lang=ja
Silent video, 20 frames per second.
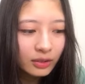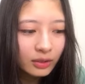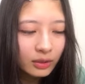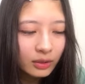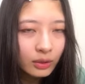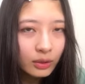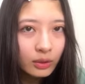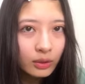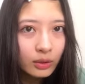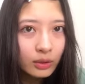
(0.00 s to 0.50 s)

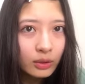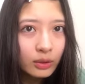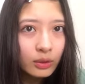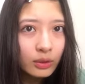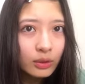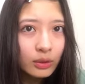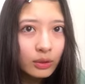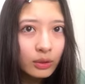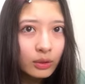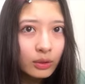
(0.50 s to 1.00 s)
う
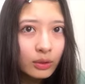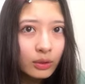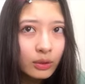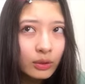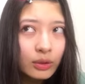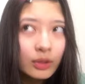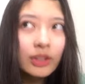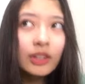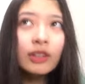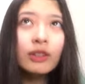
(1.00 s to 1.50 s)
う
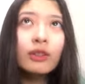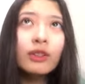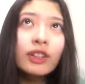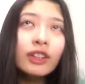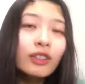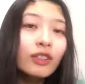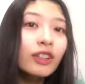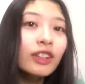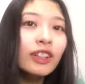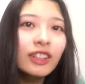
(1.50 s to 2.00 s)
売り売
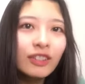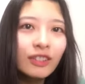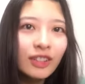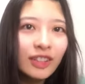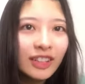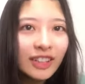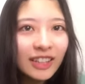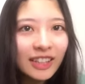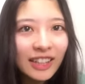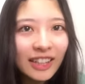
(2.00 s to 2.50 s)
り売り売
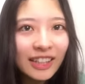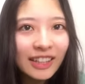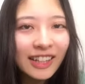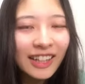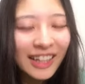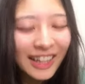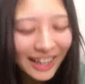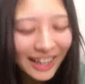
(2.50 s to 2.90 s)
り切れ